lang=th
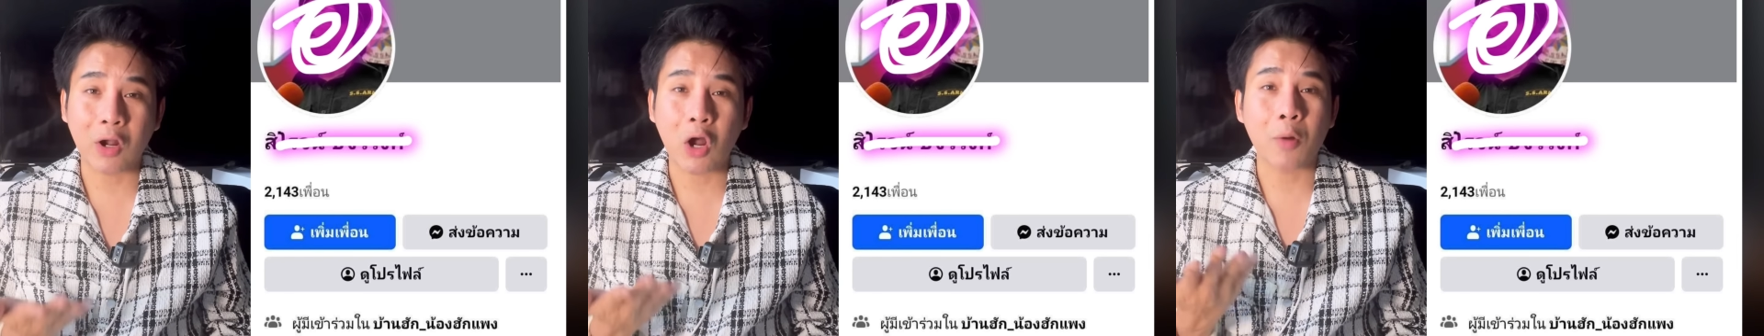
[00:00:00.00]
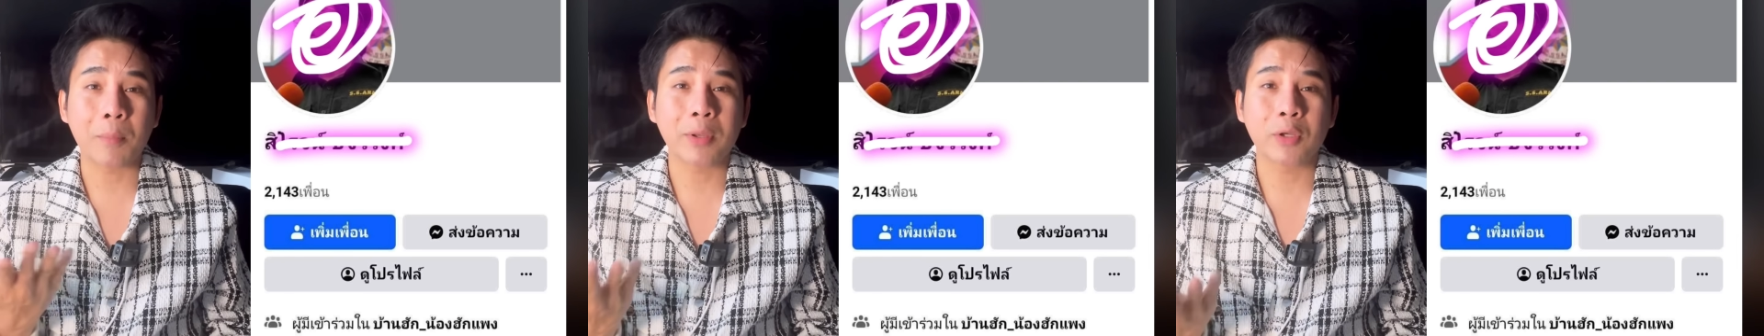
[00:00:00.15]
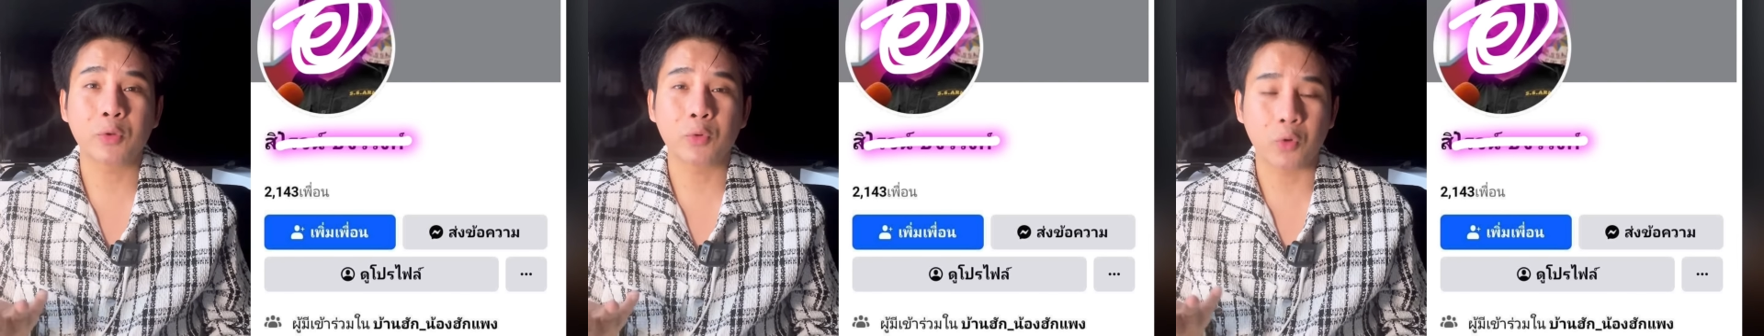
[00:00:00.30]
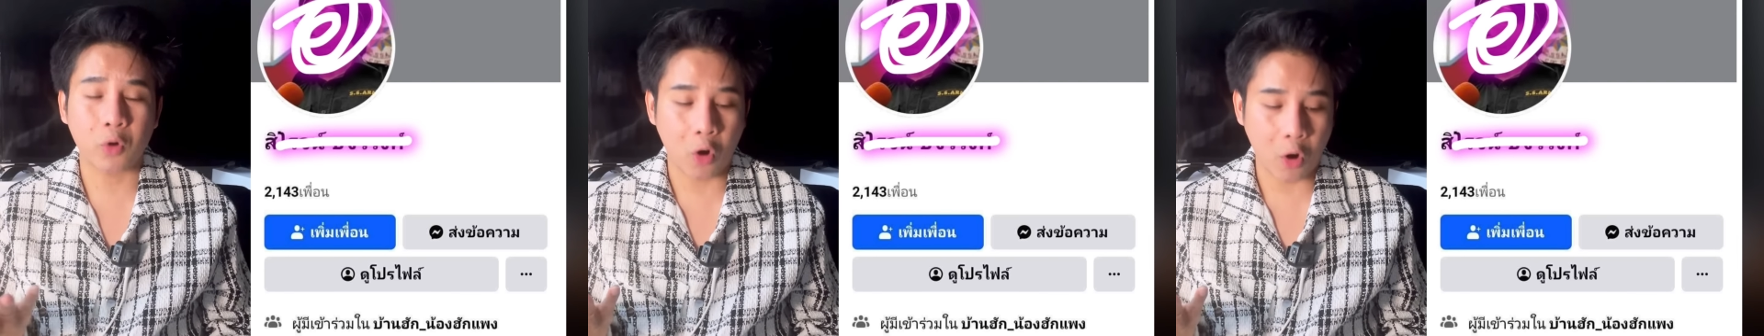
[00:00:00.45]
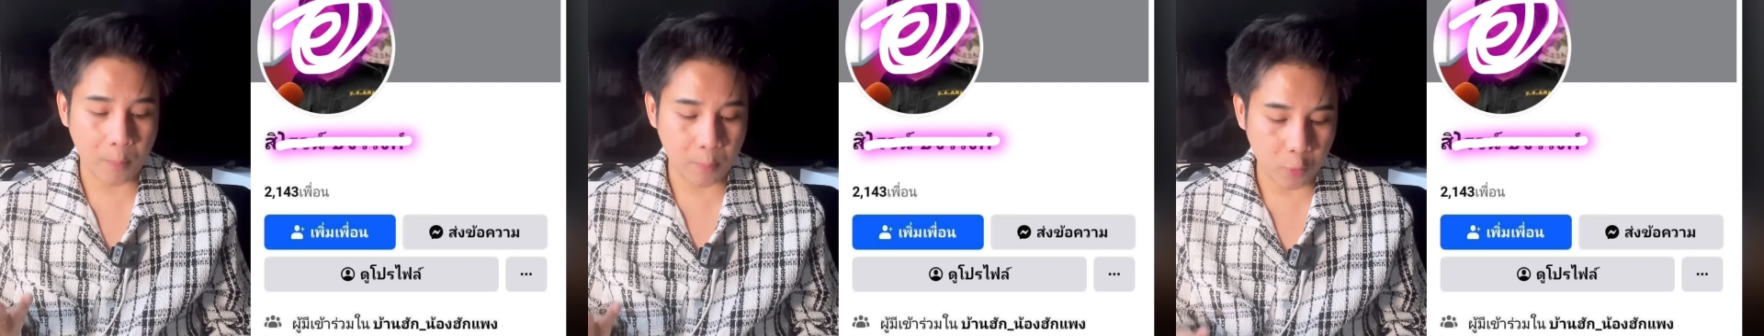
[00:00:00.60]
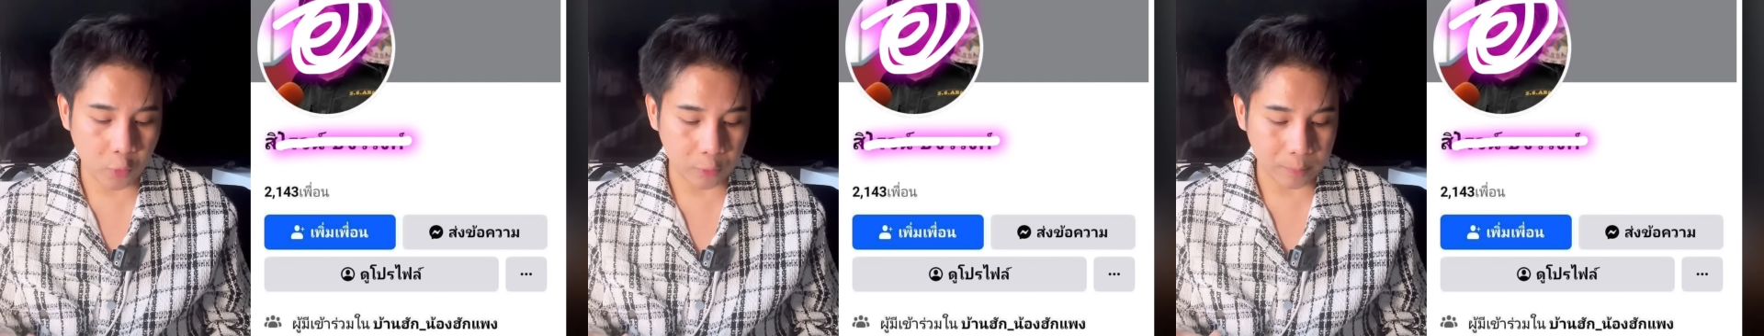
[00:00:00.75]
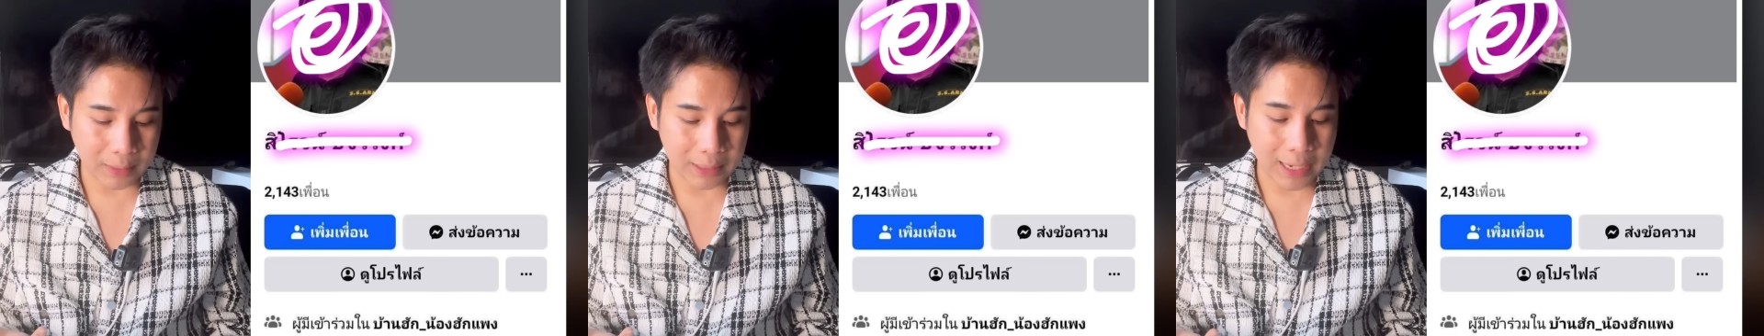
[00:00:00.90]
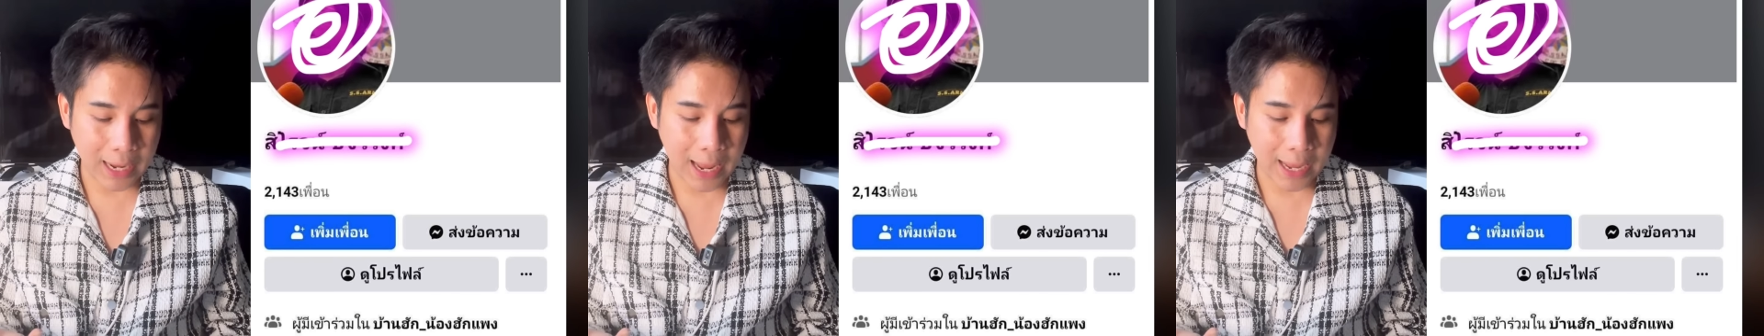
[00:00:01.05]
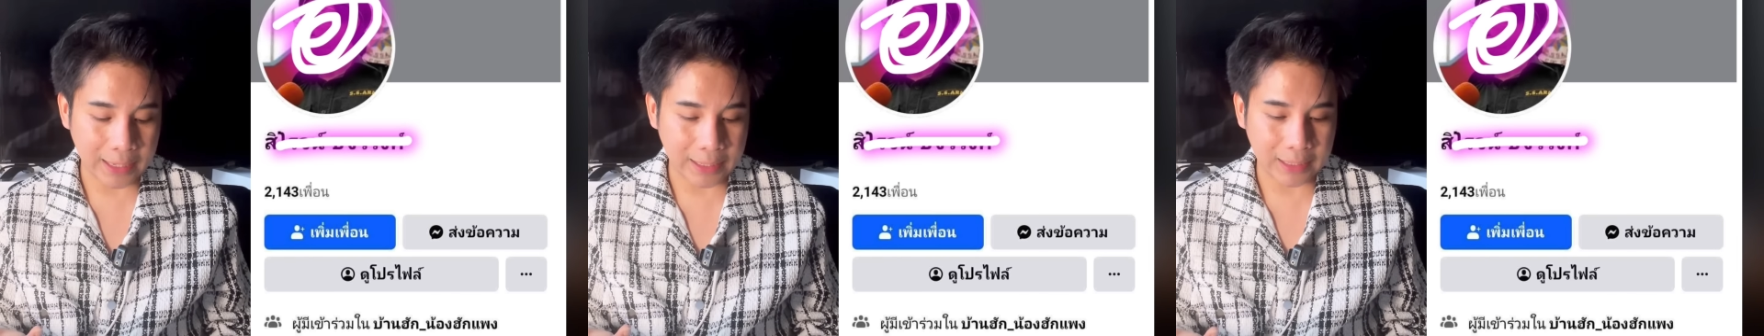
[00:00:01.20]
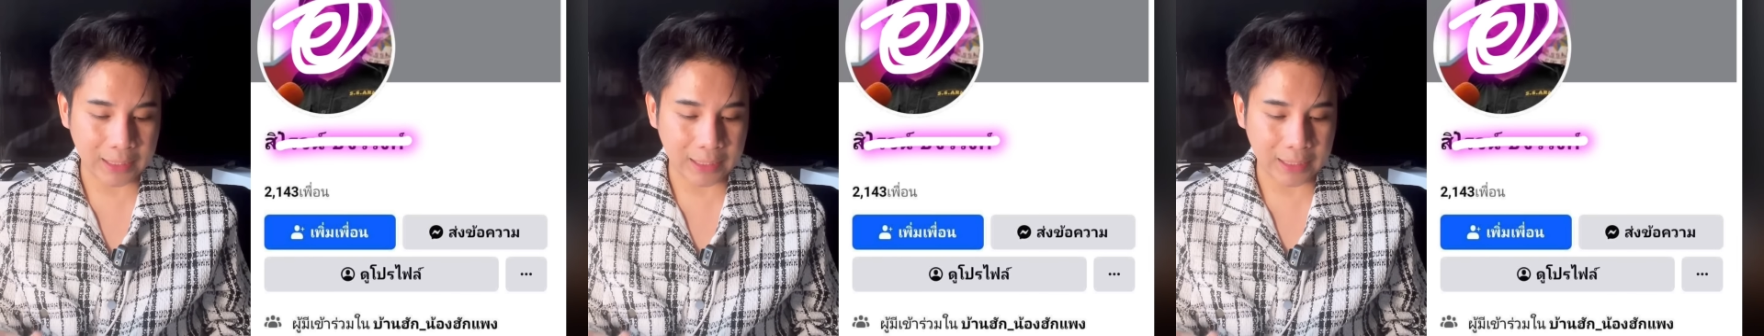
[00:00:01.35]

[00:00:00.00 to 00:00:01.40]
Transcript: เข้าไปดูข้อมูลไม่ได้